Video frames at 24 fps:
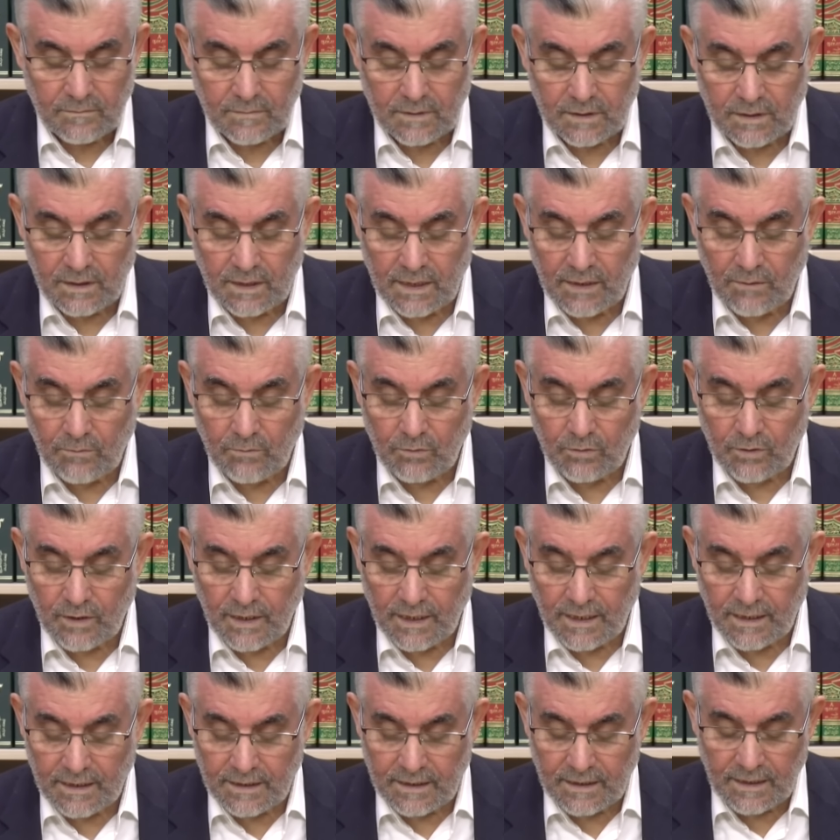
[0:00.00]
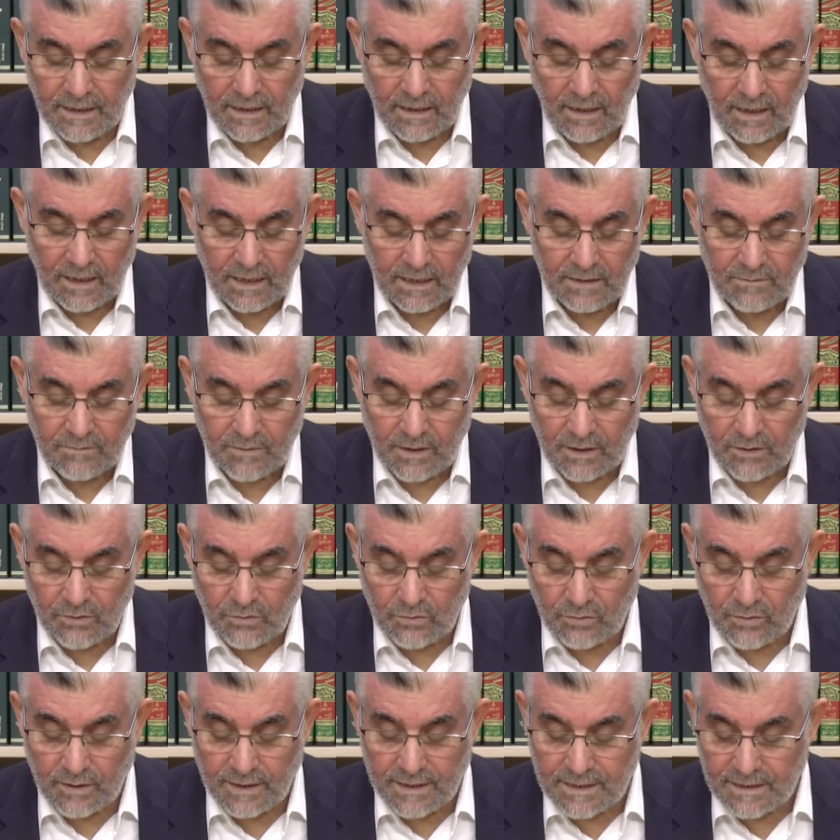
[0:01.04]
Yine bu da yine Ali İmran
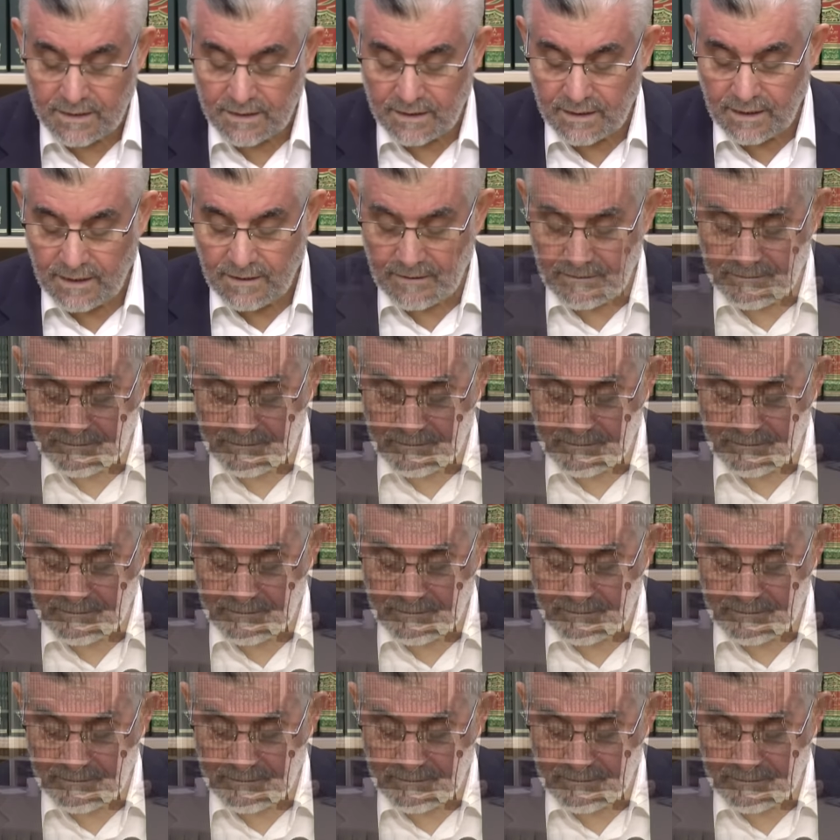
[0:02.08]
suresinde.